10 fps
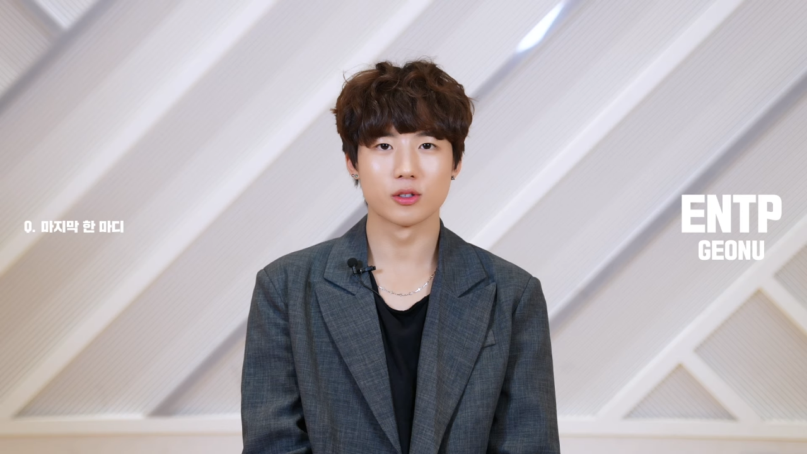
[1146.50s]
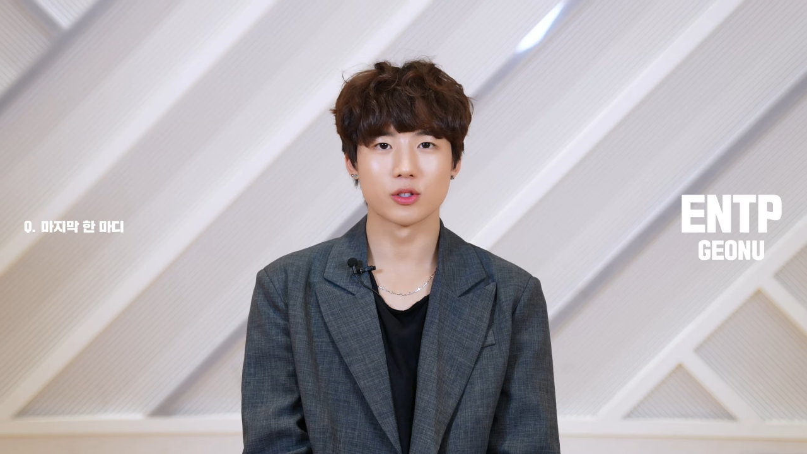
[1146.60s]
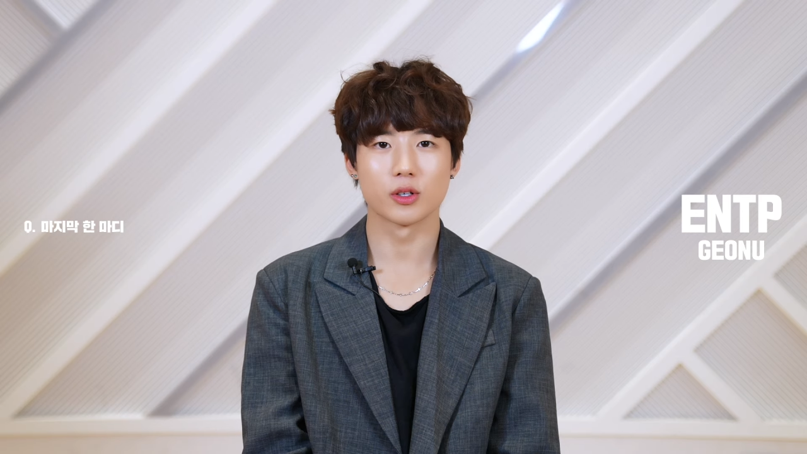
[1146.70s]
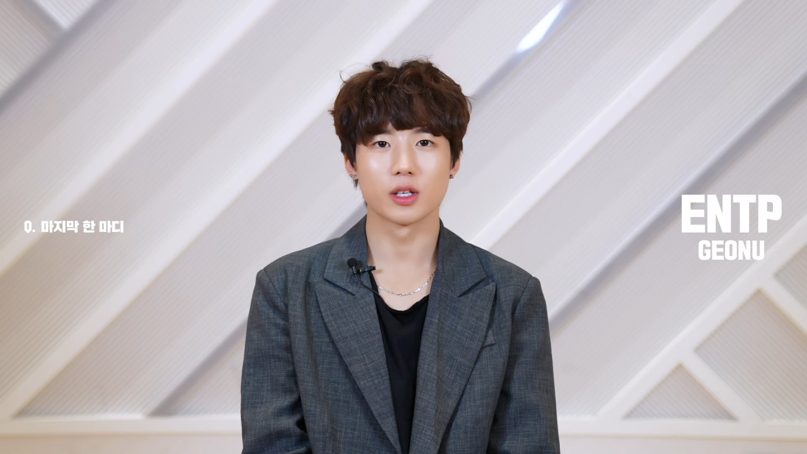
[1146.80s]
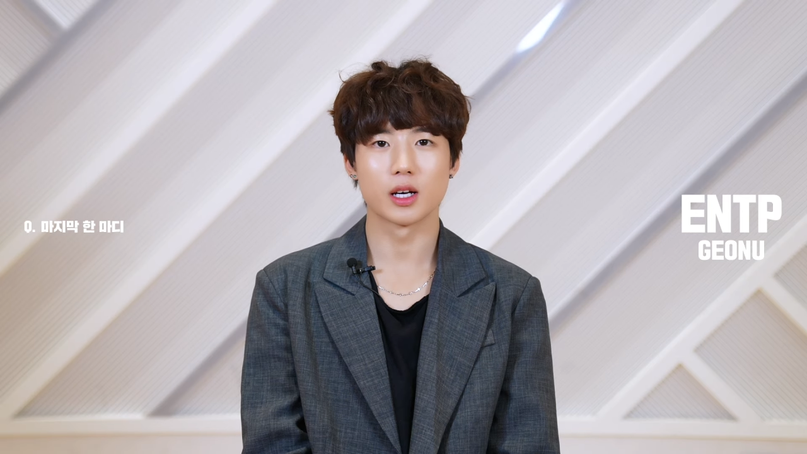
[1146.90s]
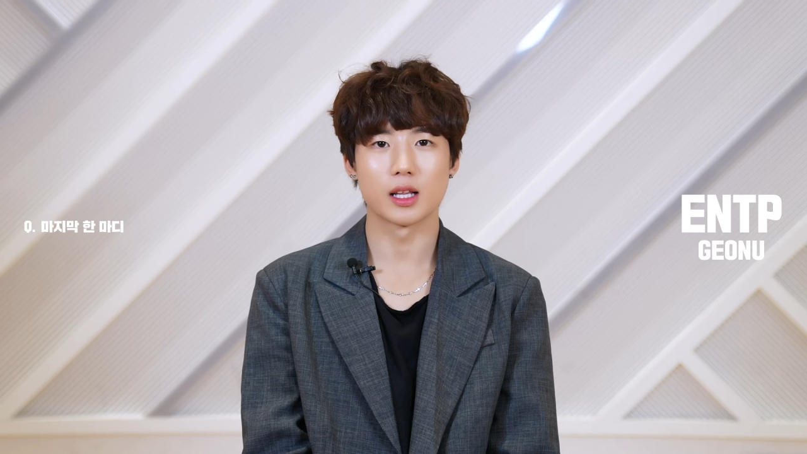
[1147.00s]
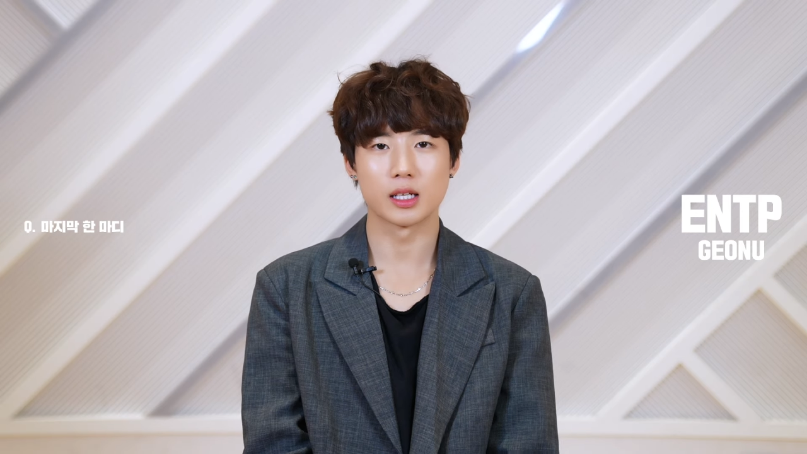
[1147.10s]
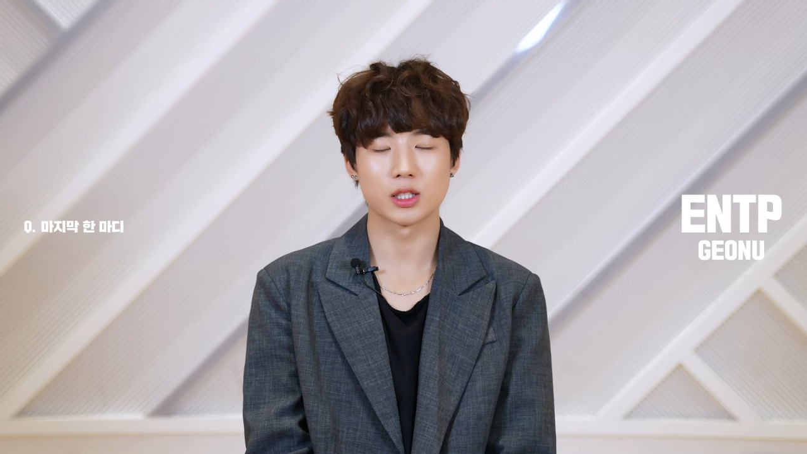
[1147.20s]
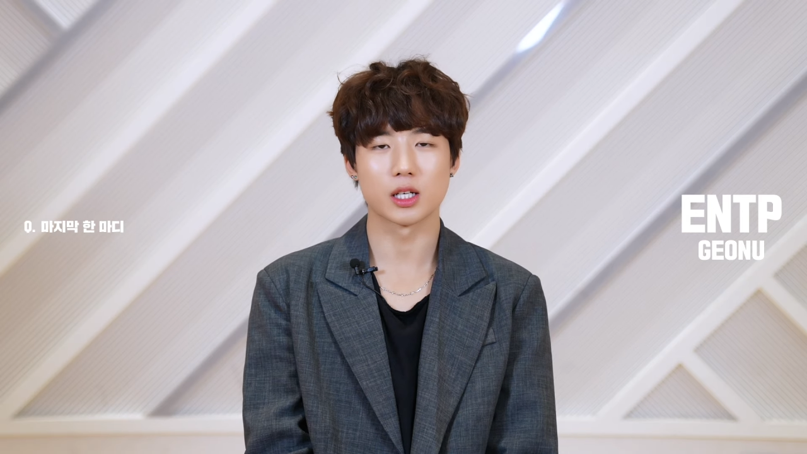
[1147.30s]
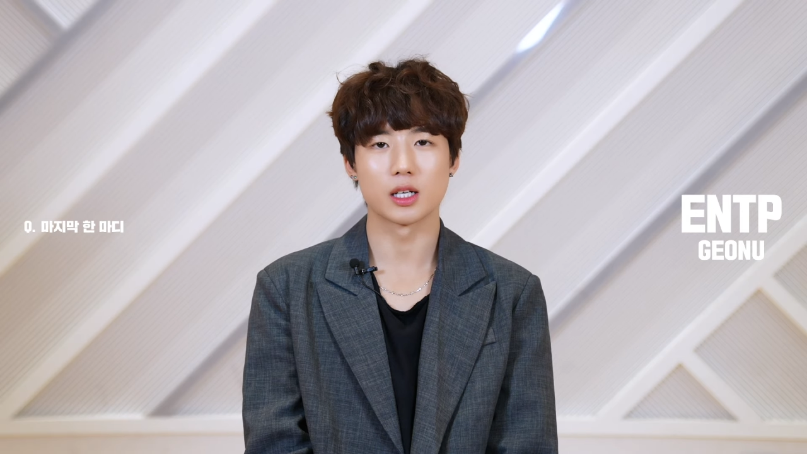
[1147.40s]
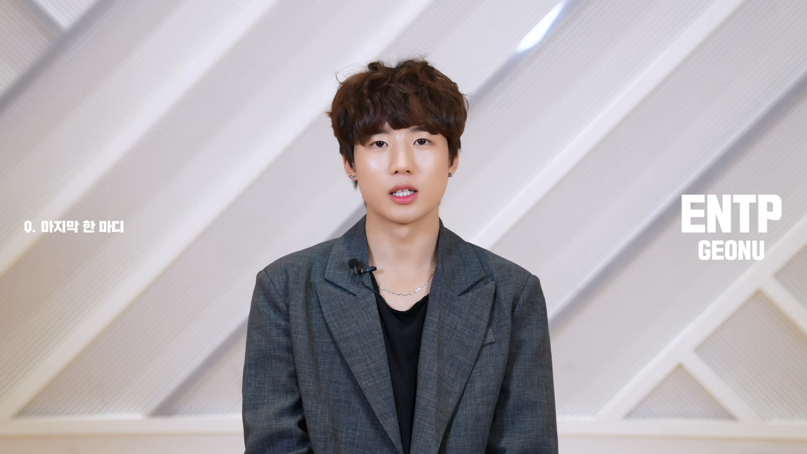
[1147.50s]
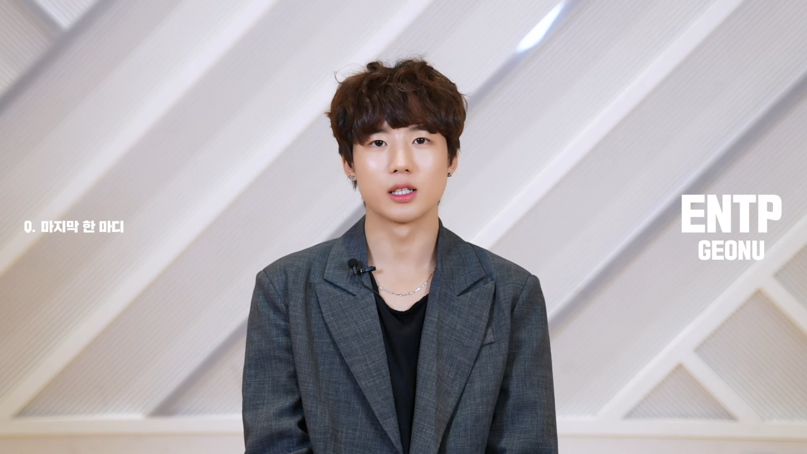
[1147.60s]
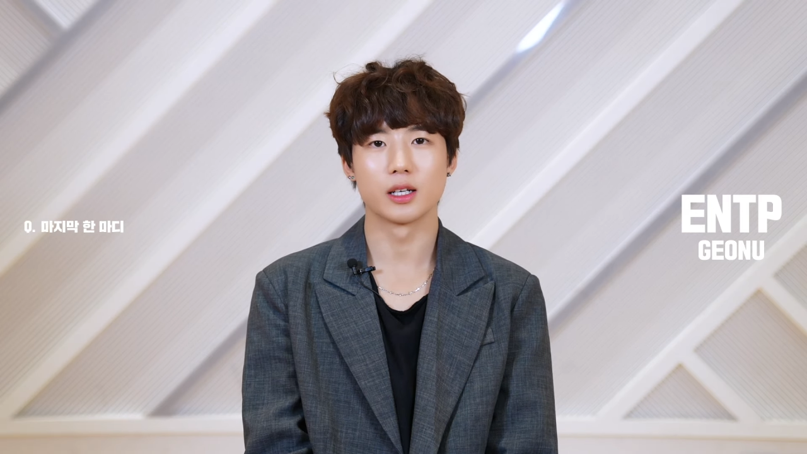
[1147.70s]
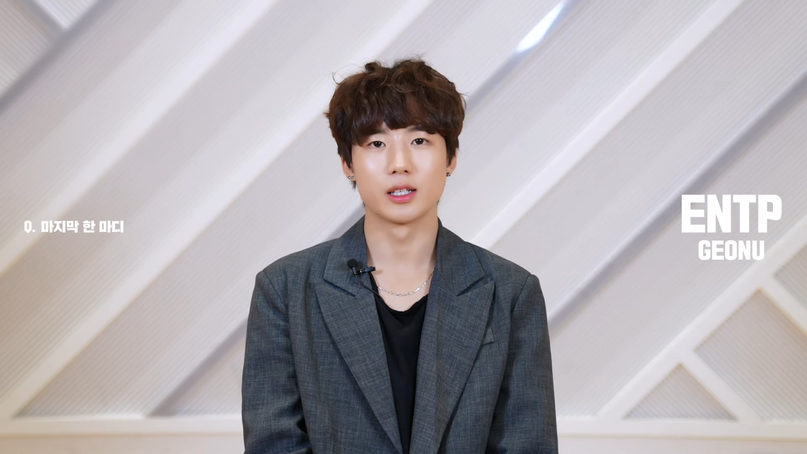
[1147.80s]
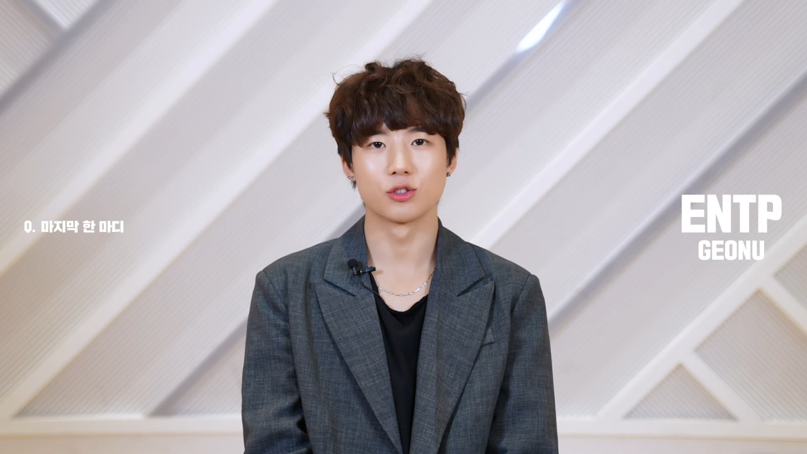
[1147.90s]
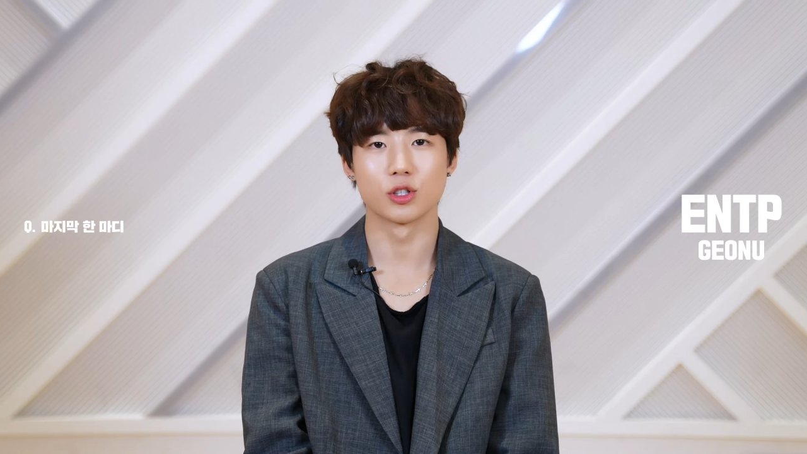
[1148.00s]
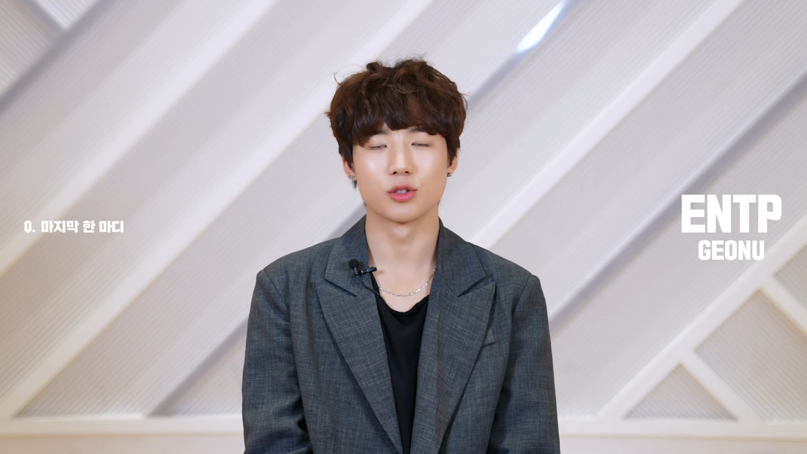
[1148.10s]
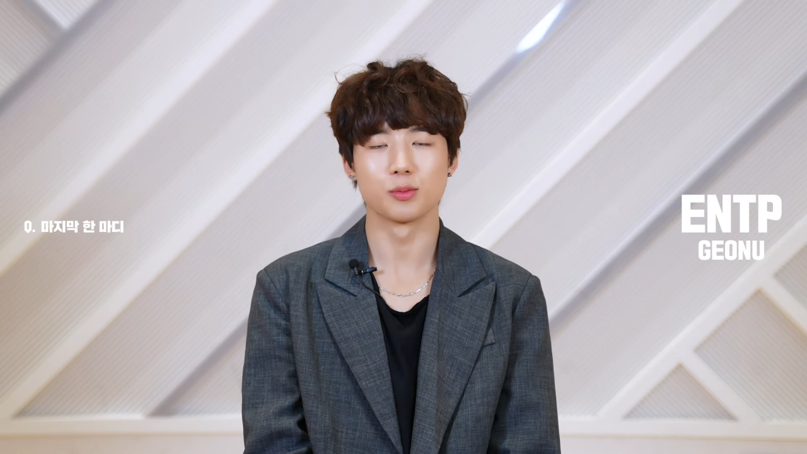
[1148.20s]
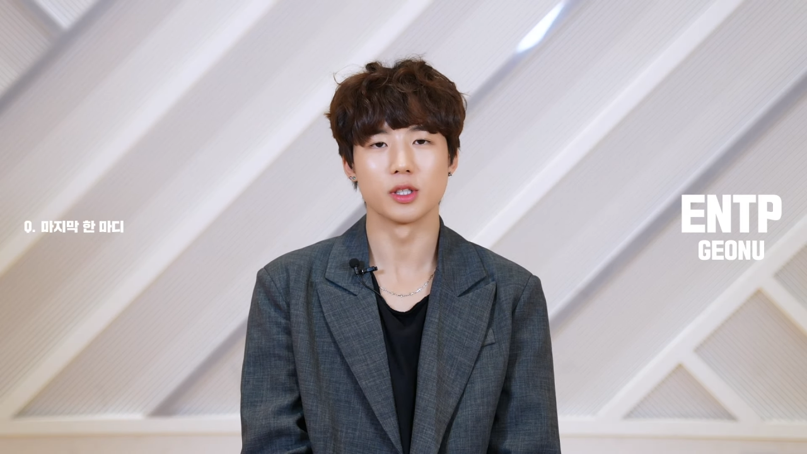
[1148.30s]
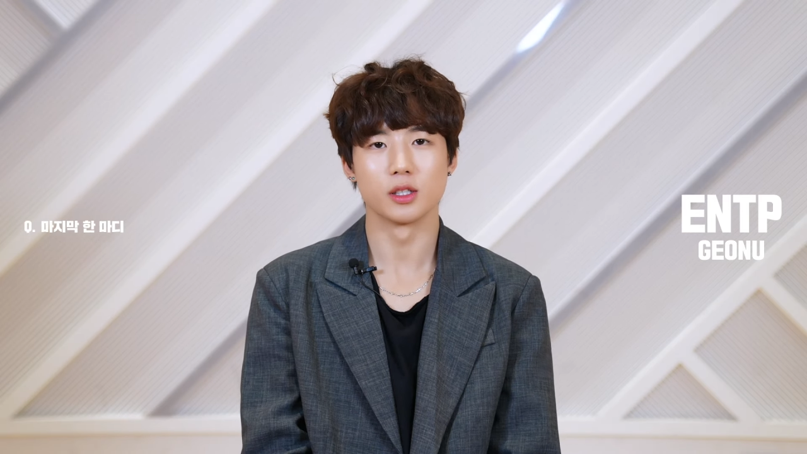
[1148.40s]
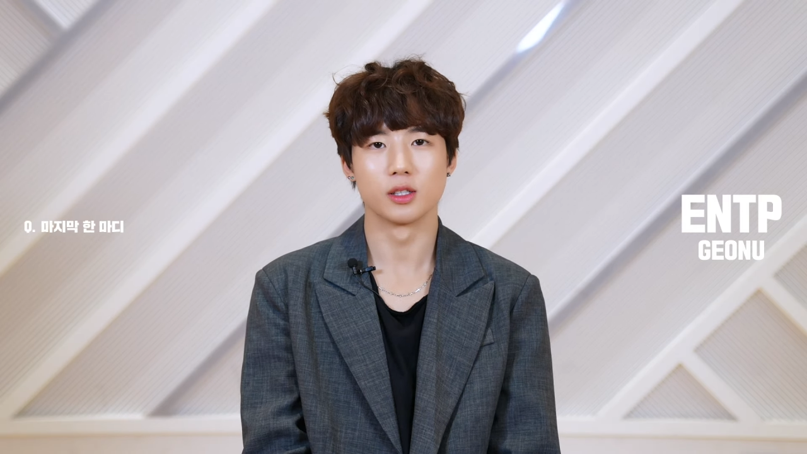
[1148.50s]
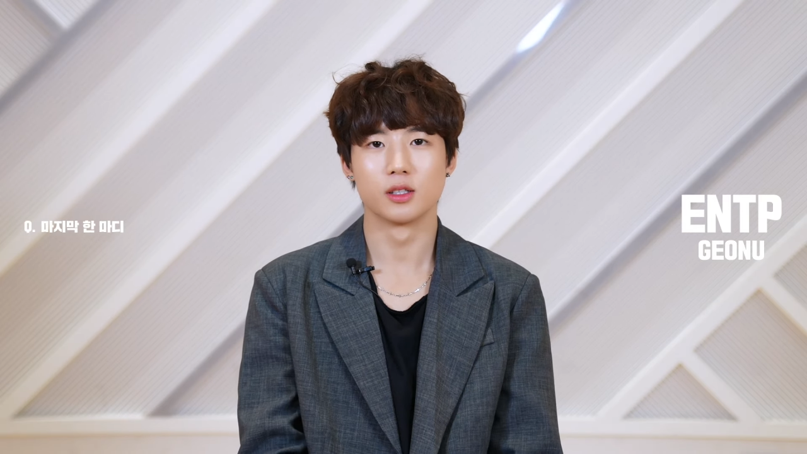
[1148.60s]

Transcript: 저희 알렉사 and Just Be